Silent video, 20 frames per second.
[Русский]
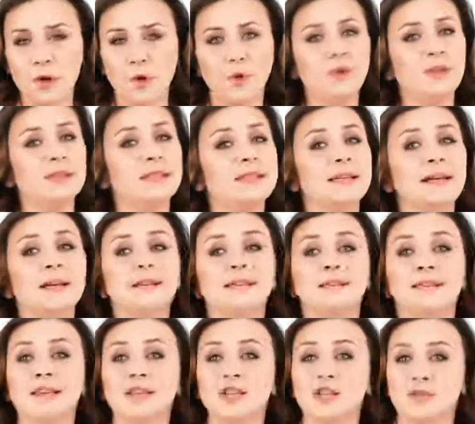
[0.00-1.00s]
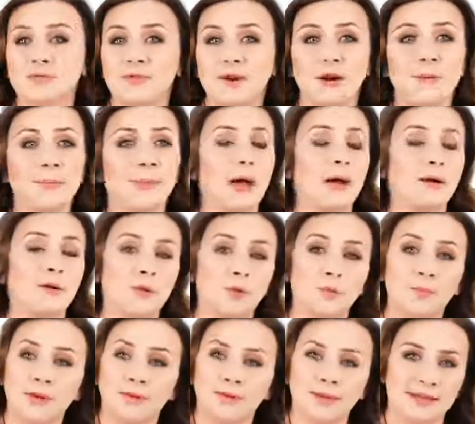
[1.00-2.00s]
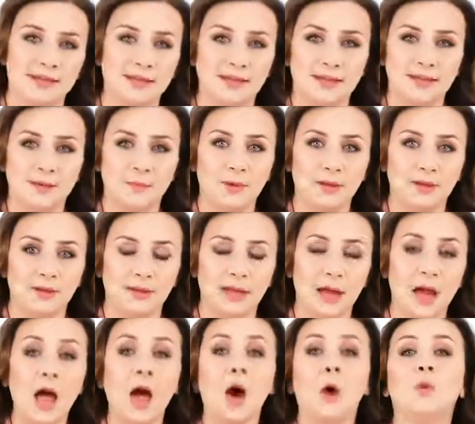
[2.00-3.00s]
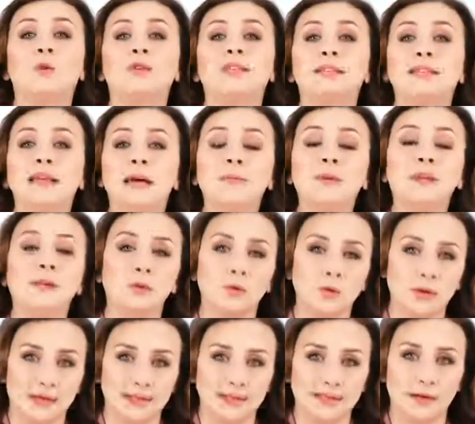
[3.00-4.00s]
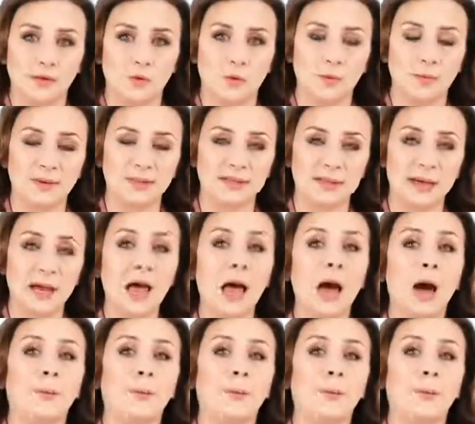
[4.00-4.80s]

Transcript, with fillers: Он не знает нашего огромного ассортимента. Он с нами только знакомится.